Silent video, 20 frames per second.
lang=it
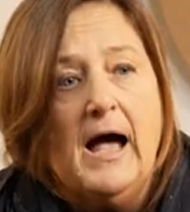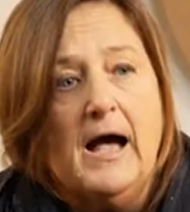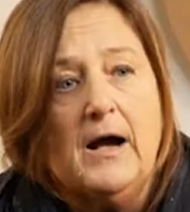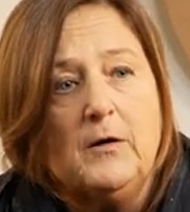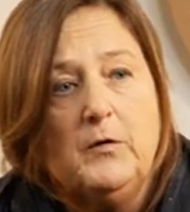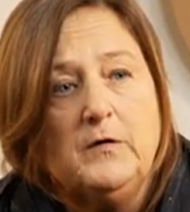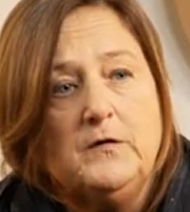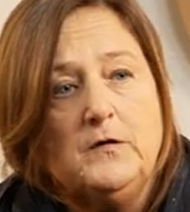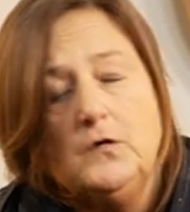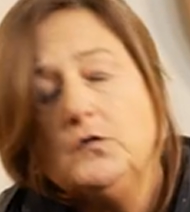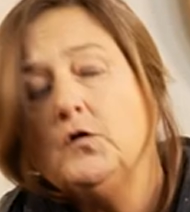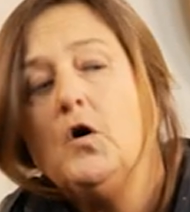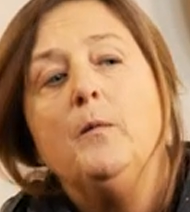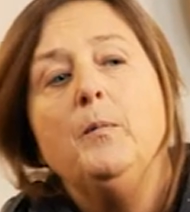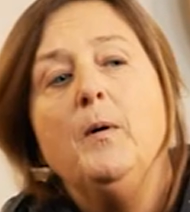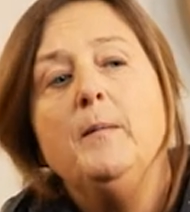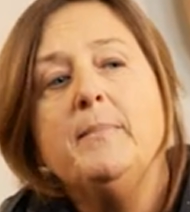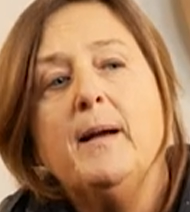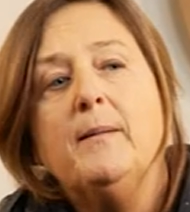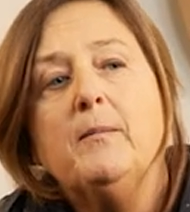A questo
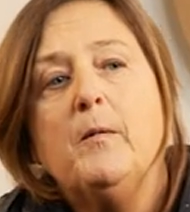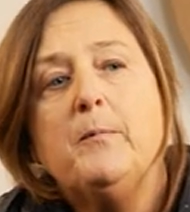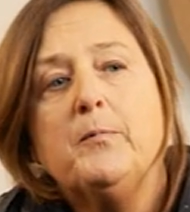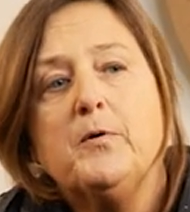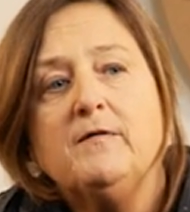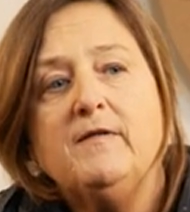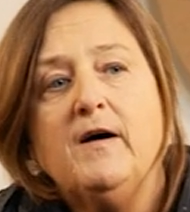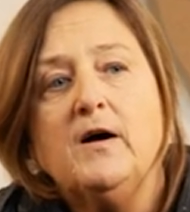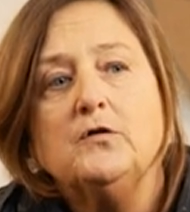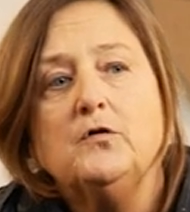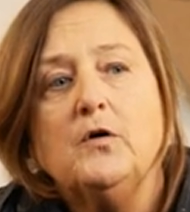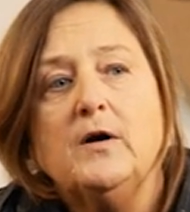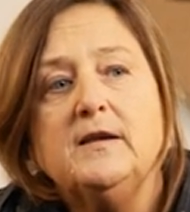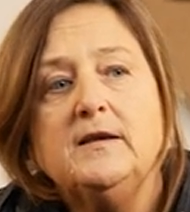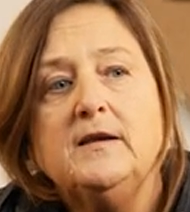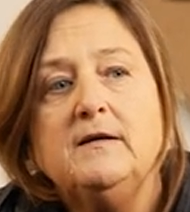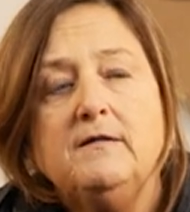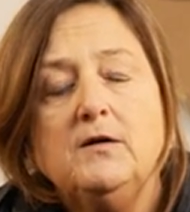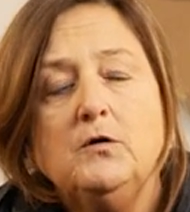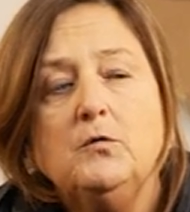scopo abbiamo provato a
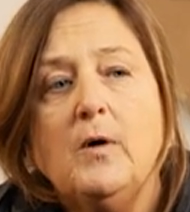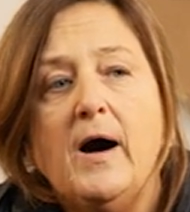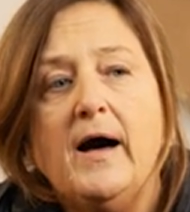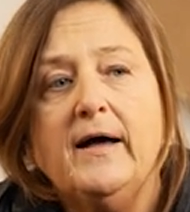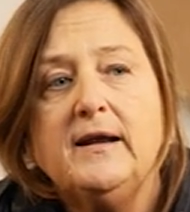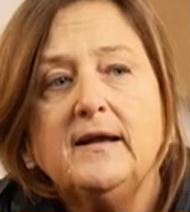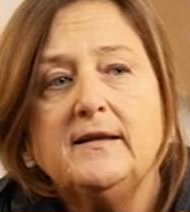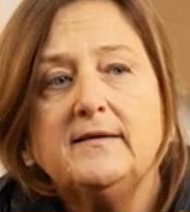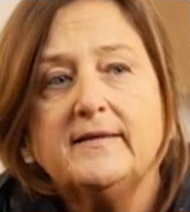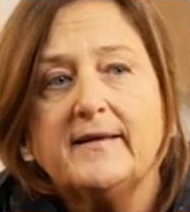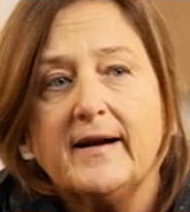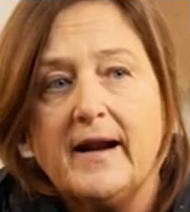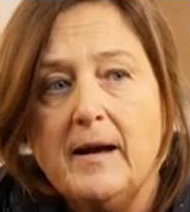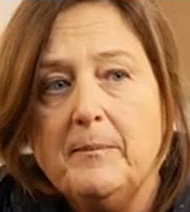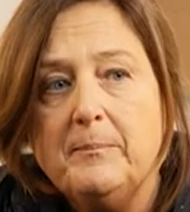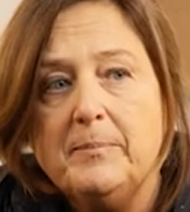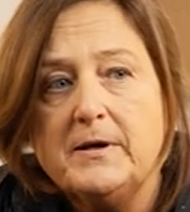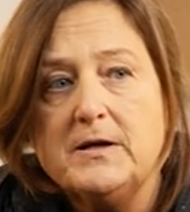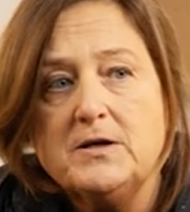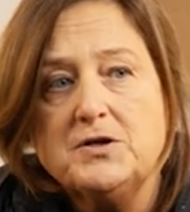individuare
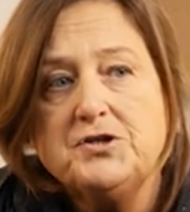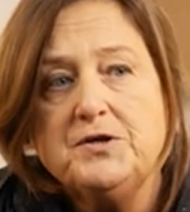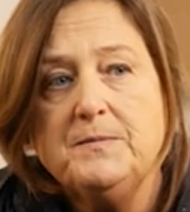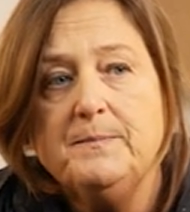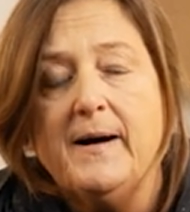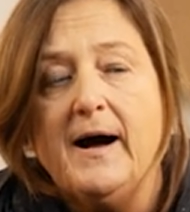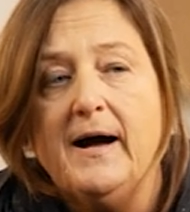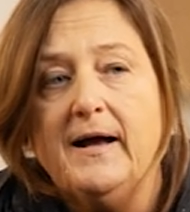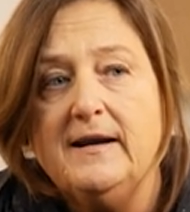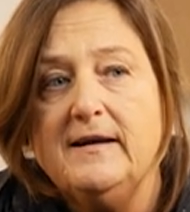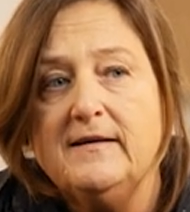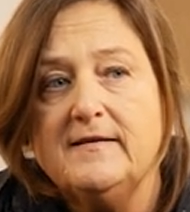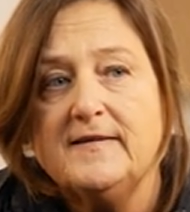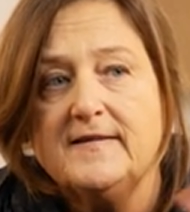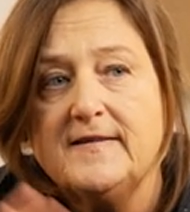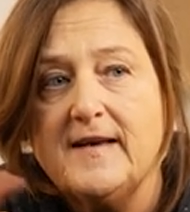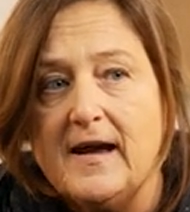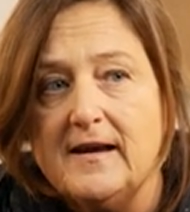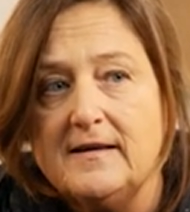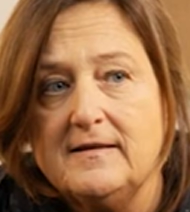tre principali
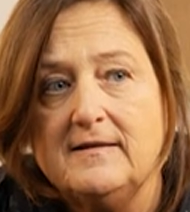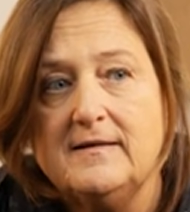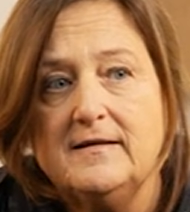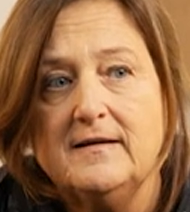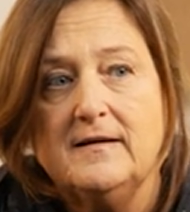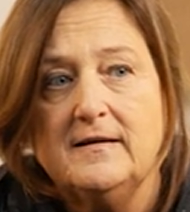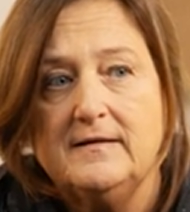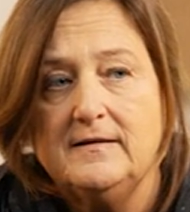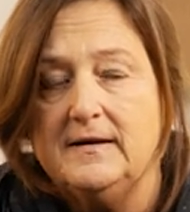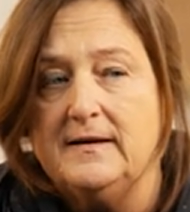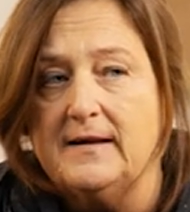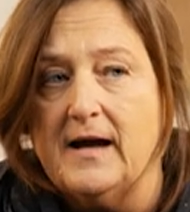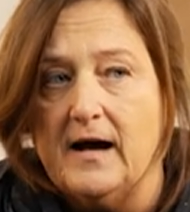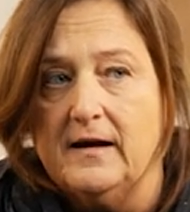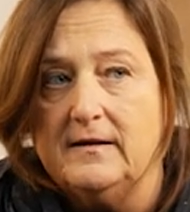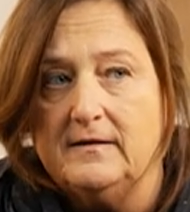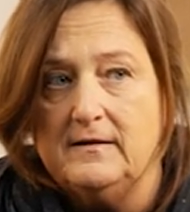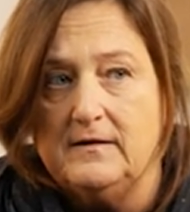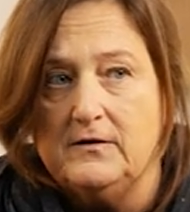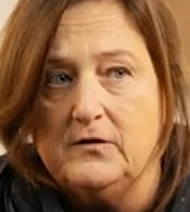set
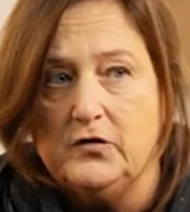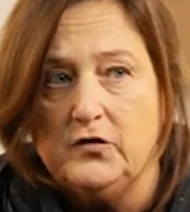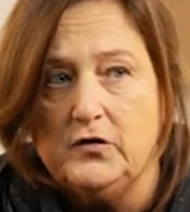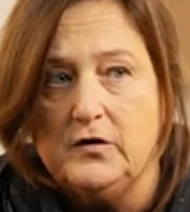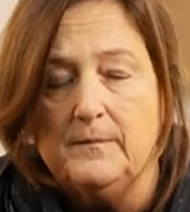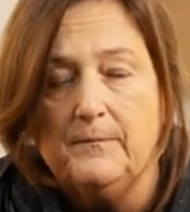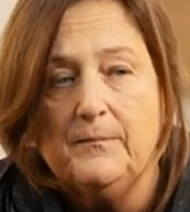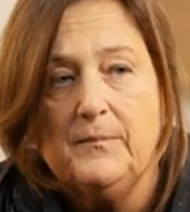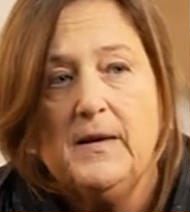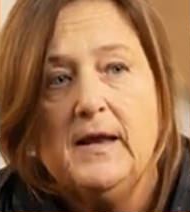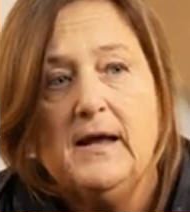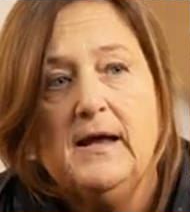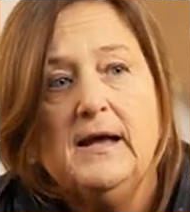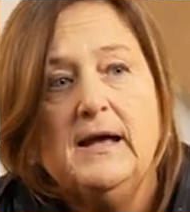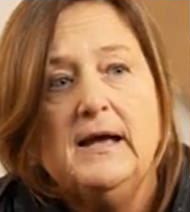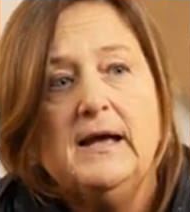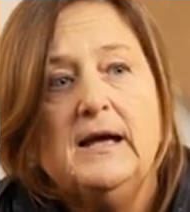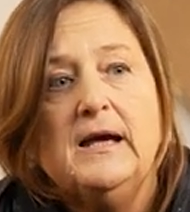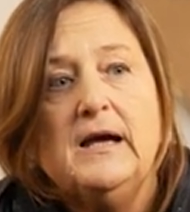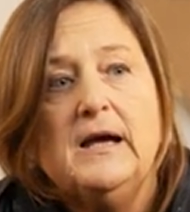didattici.
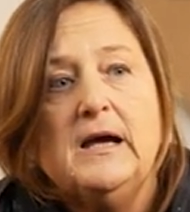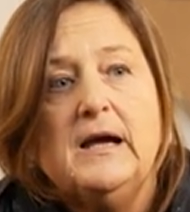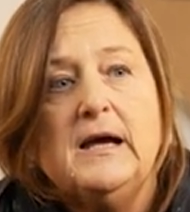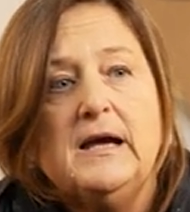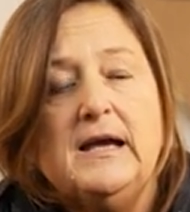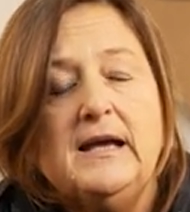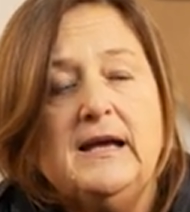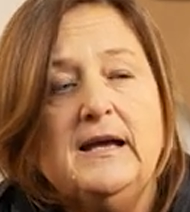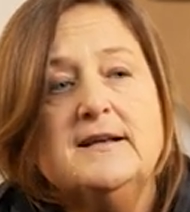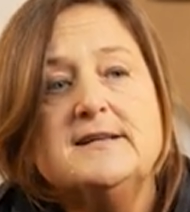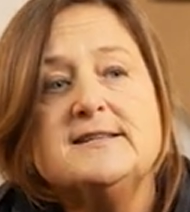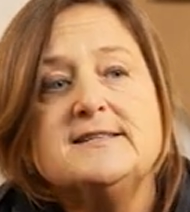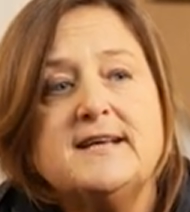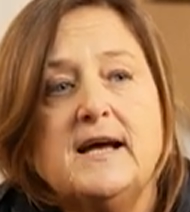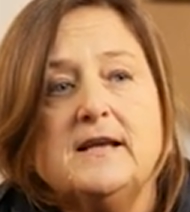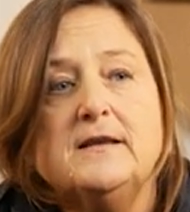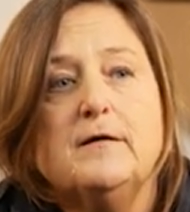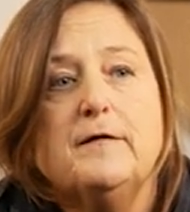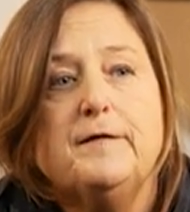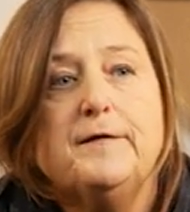Il
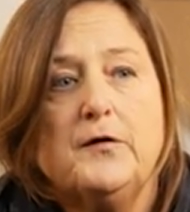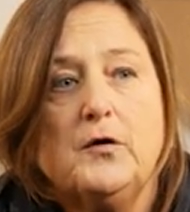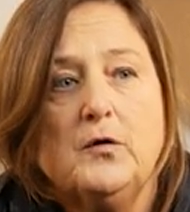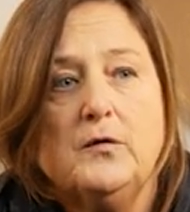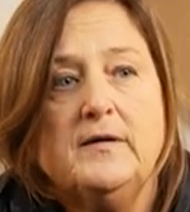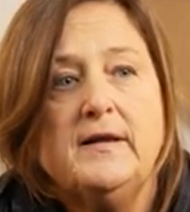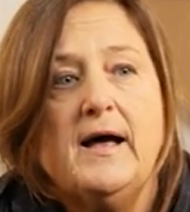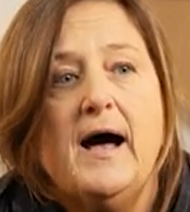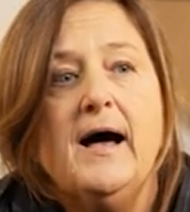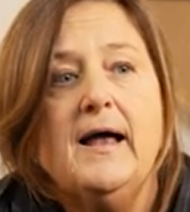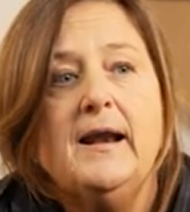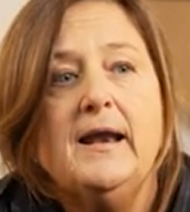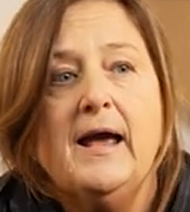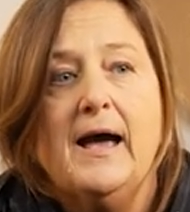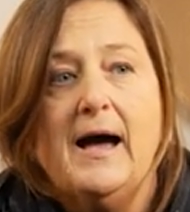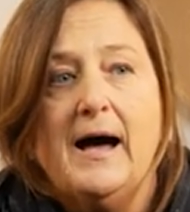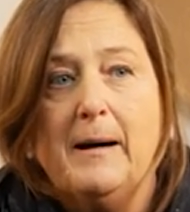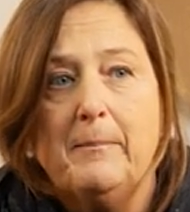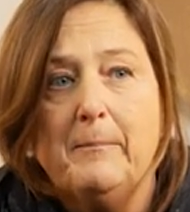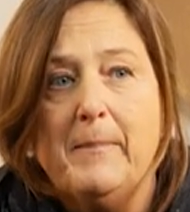set
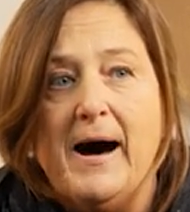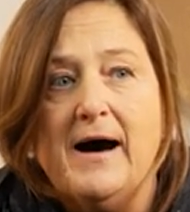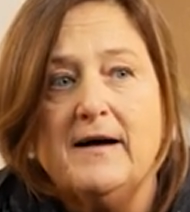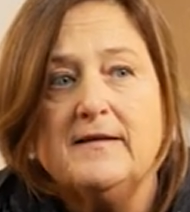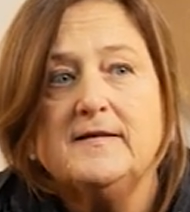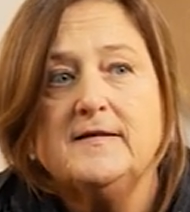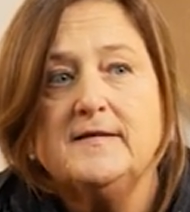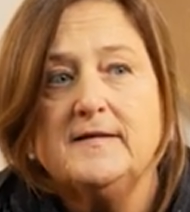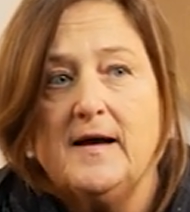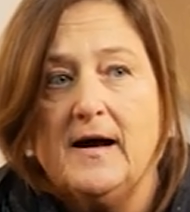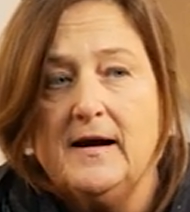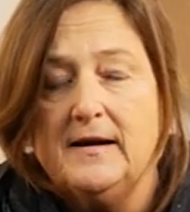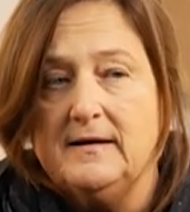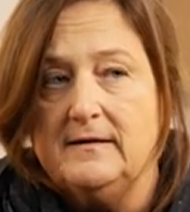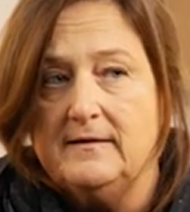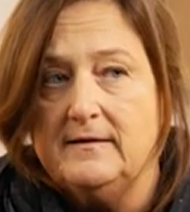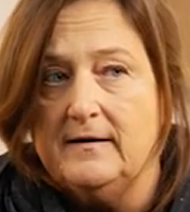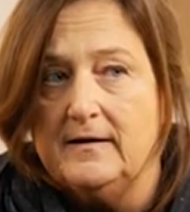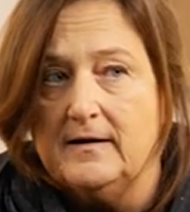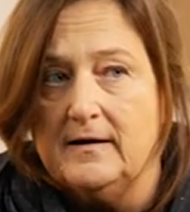frontale a bassa
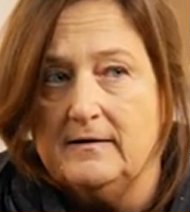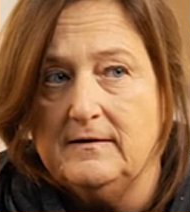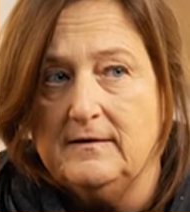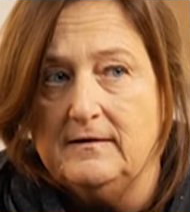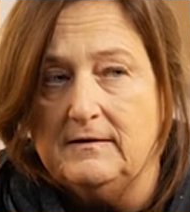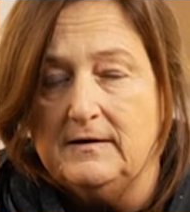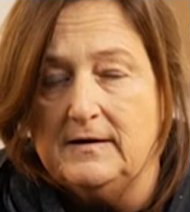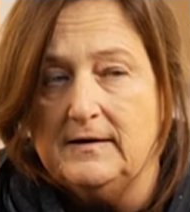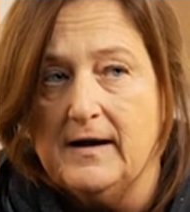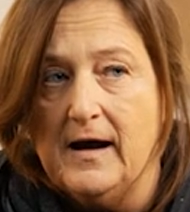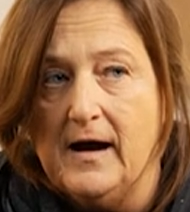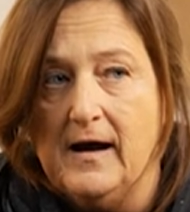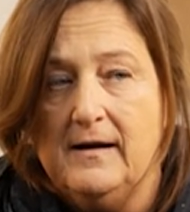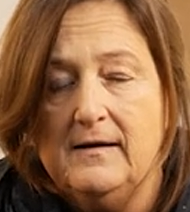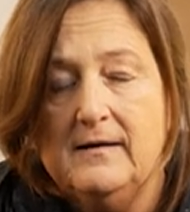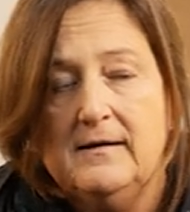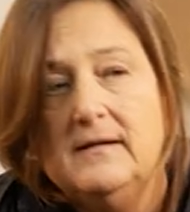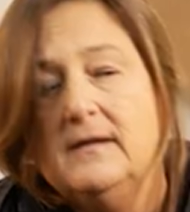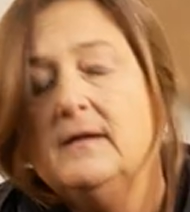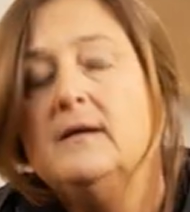
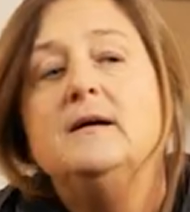interattività,